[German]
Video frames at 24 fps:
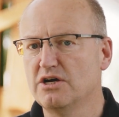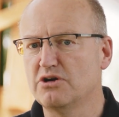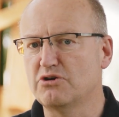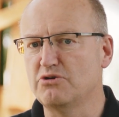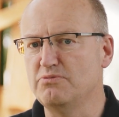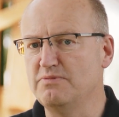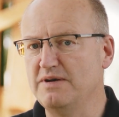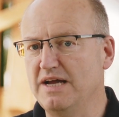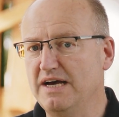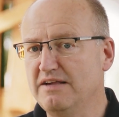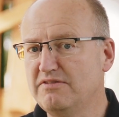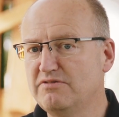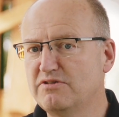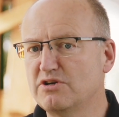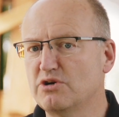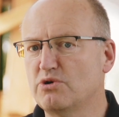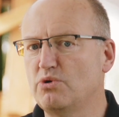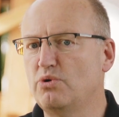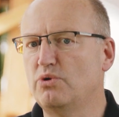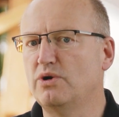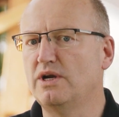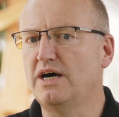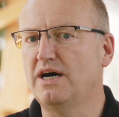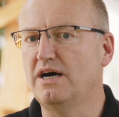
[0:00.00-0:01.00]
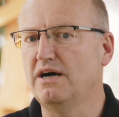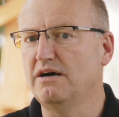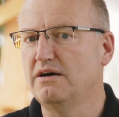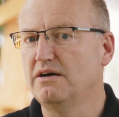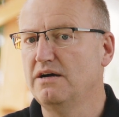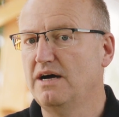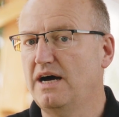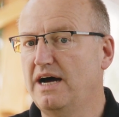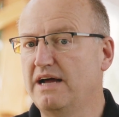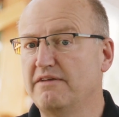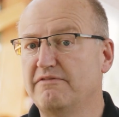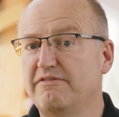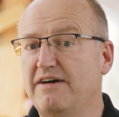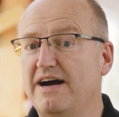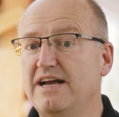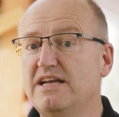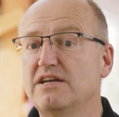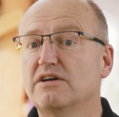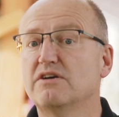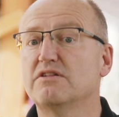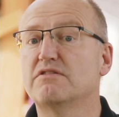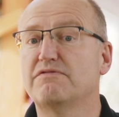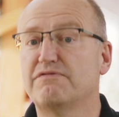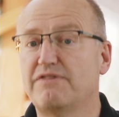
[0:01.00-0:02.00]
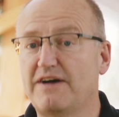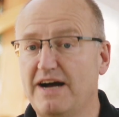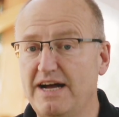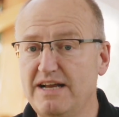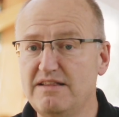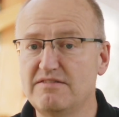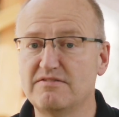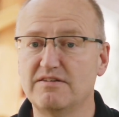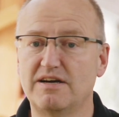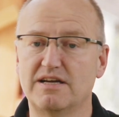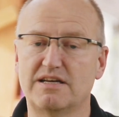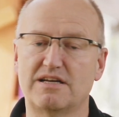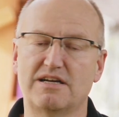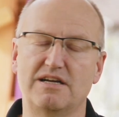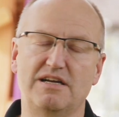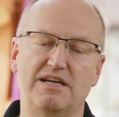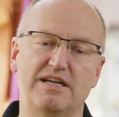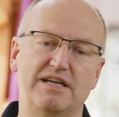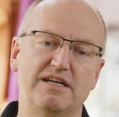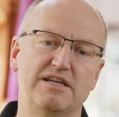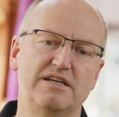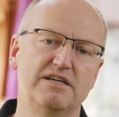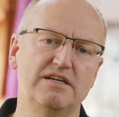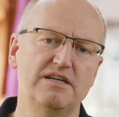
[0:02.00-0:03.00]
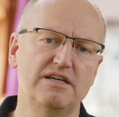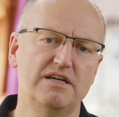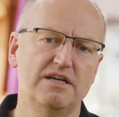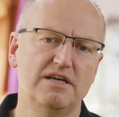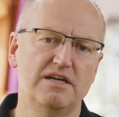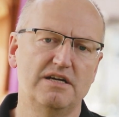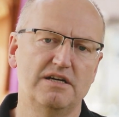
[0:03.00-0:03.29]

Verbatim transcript: Gymnastik- oder ein weiteres Freizeitgelände